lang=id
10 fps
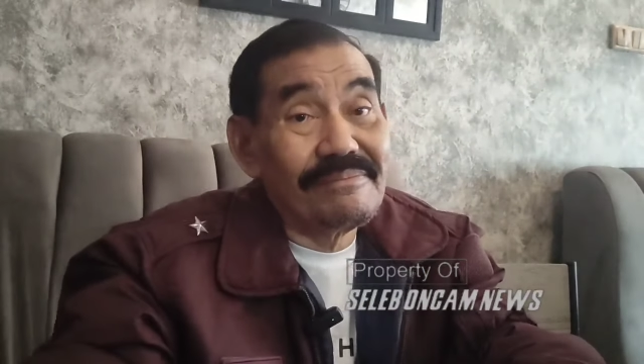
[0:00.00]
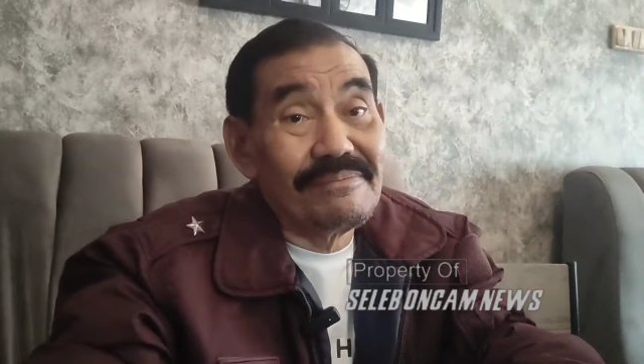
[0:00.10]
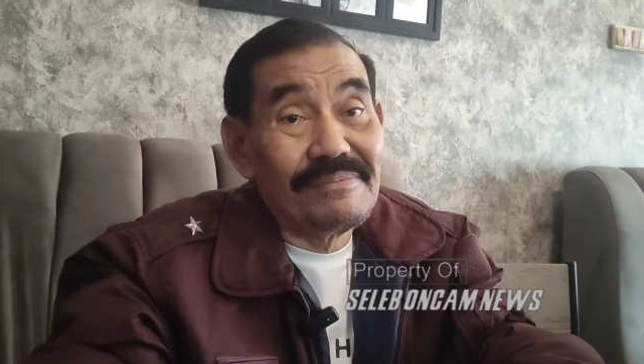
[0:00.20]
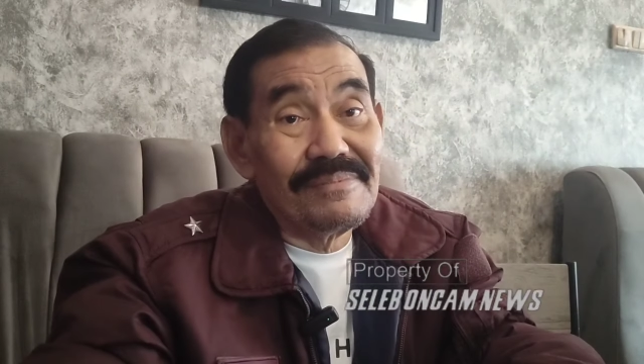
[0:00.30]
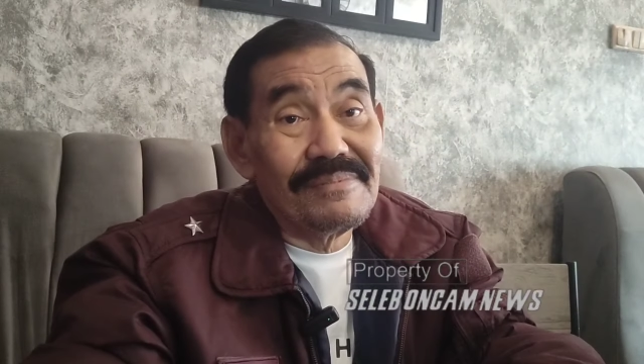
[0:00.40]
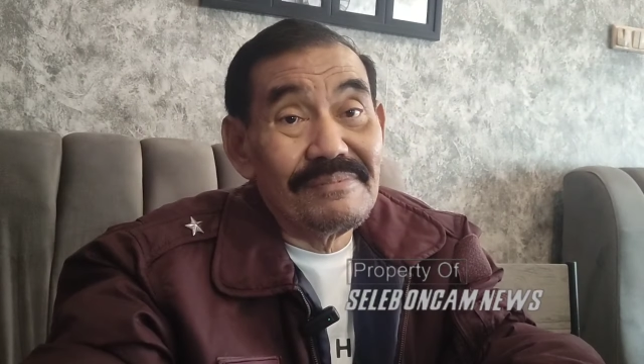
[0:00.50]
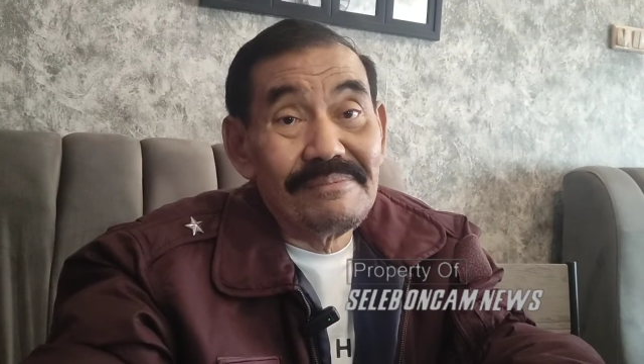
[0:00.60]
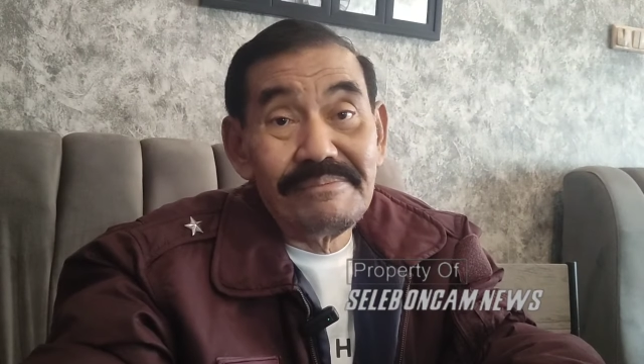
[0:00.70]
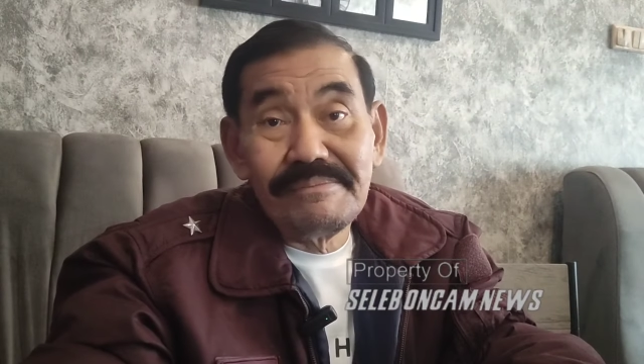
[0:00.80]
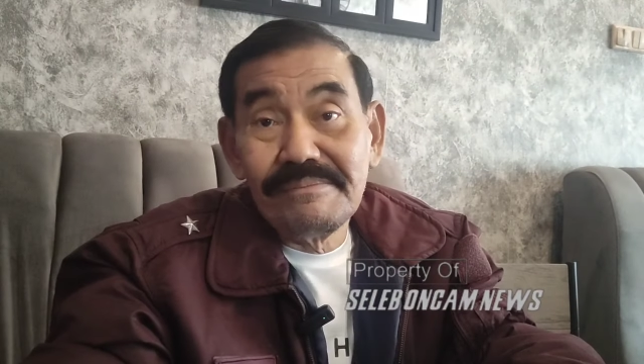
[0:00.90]
Tapi apa
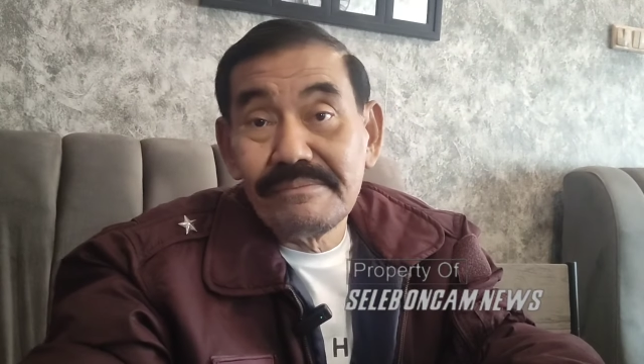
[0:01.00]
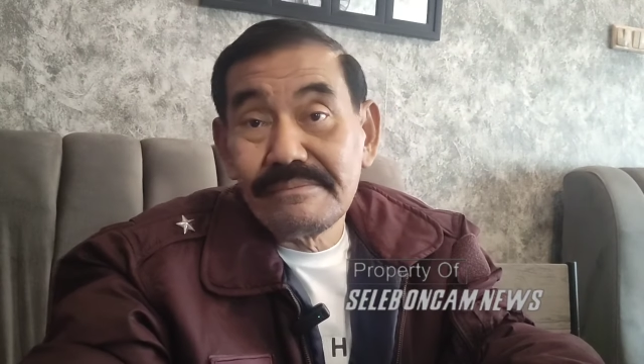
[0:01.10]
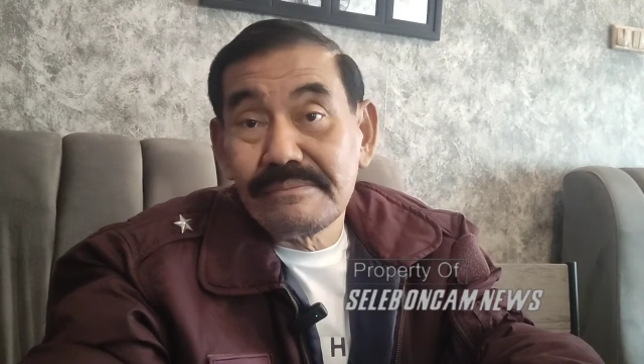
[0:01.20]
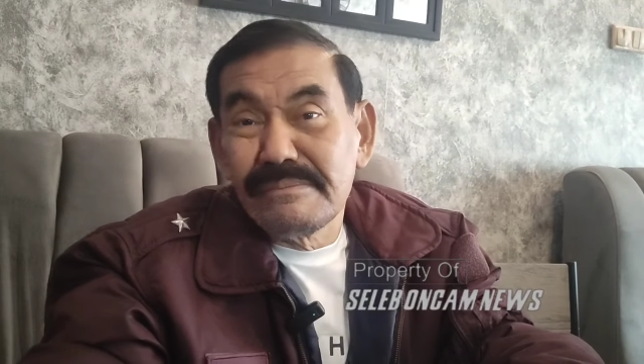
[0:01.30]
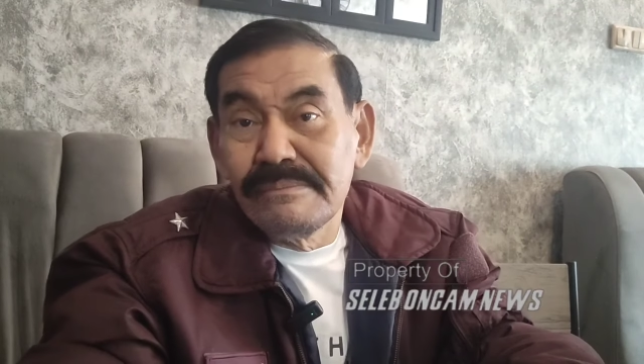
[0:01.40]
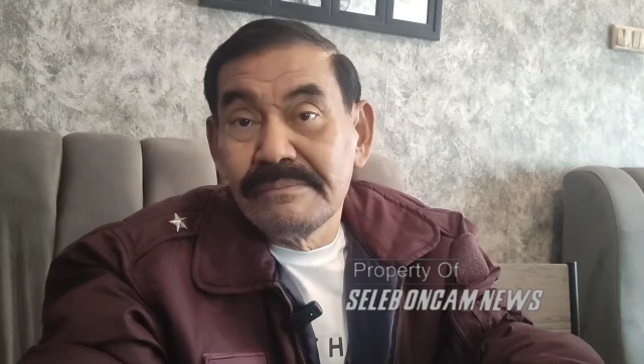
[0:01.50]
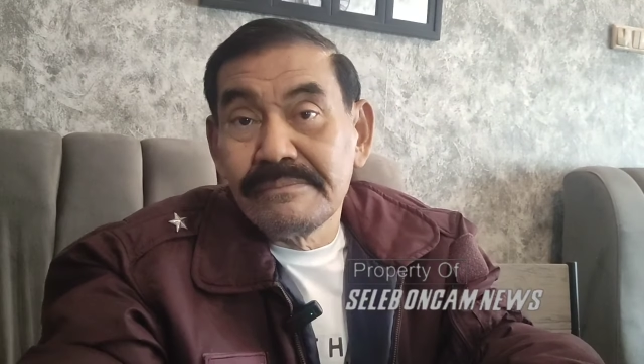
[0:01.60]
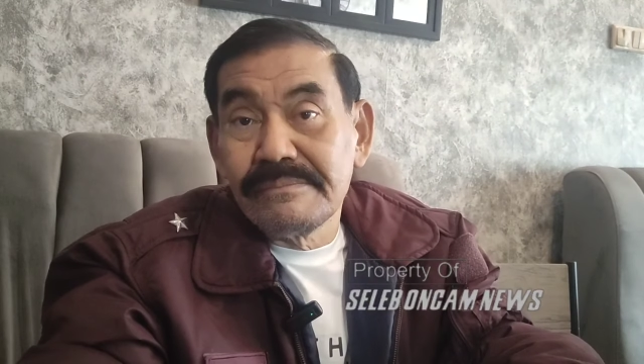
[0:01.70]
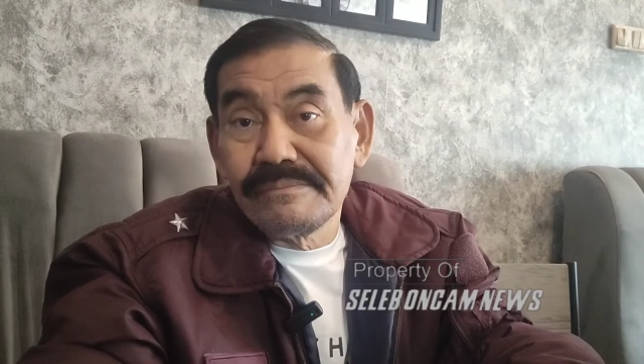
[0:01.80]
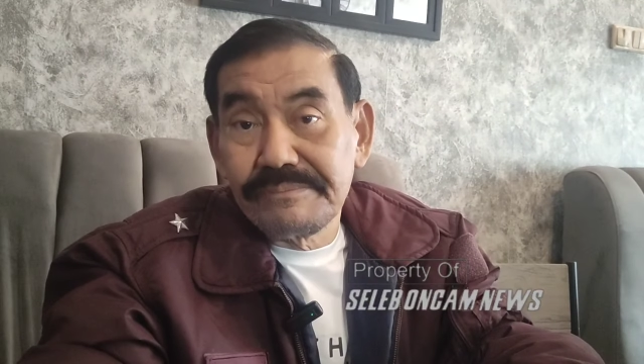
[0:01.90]
yang dilakukan oleh
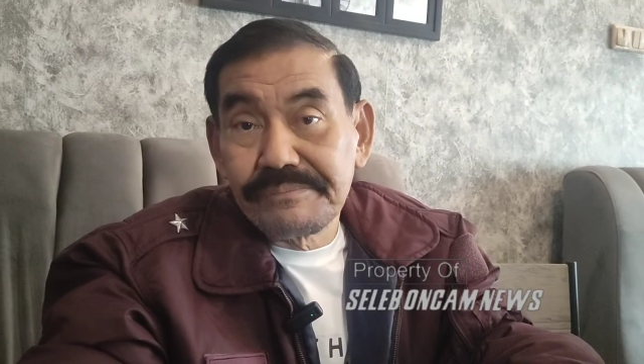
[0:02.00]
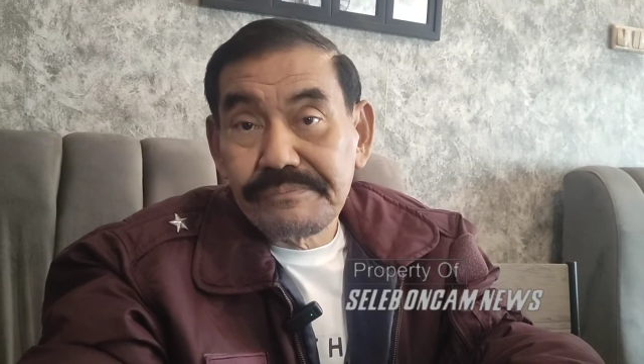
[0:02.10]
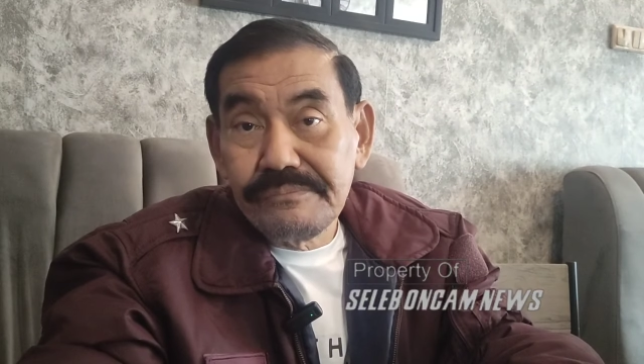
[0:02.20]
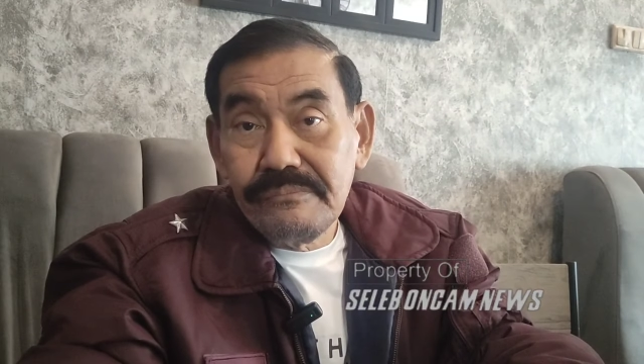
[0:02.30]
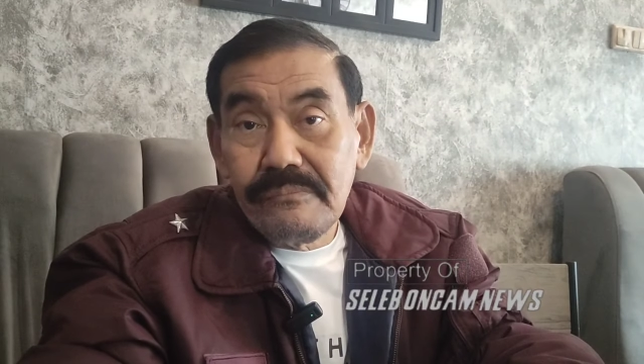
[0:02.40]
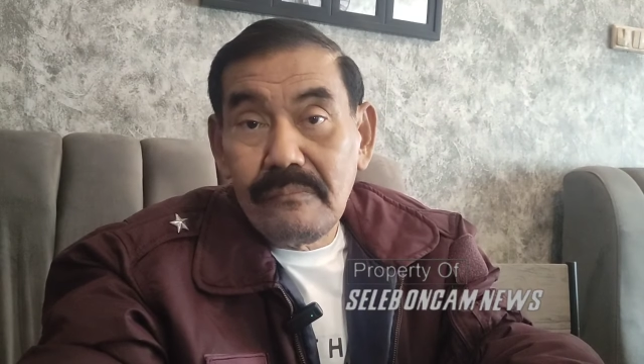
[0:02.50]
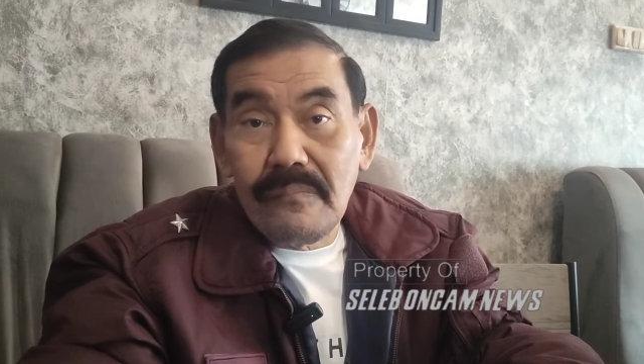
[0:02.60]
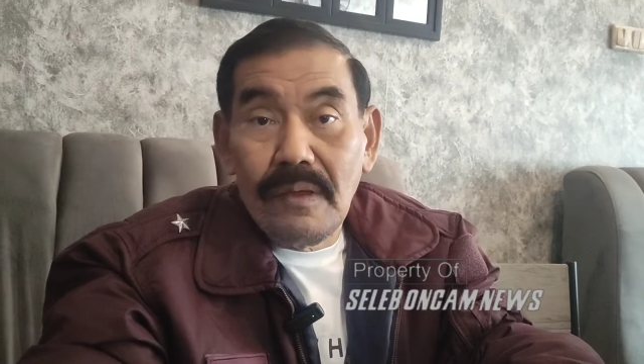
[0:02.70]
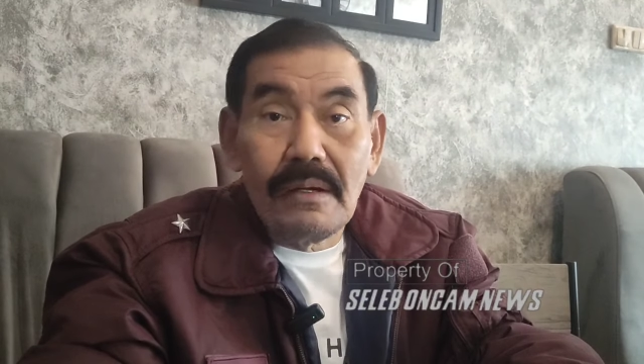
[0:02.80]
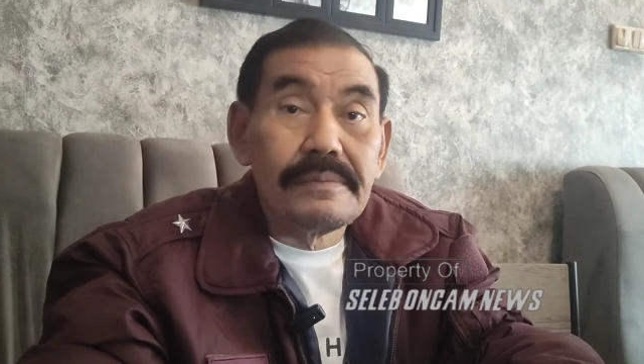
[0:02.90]
Jessica Wongso ini dalam melakukan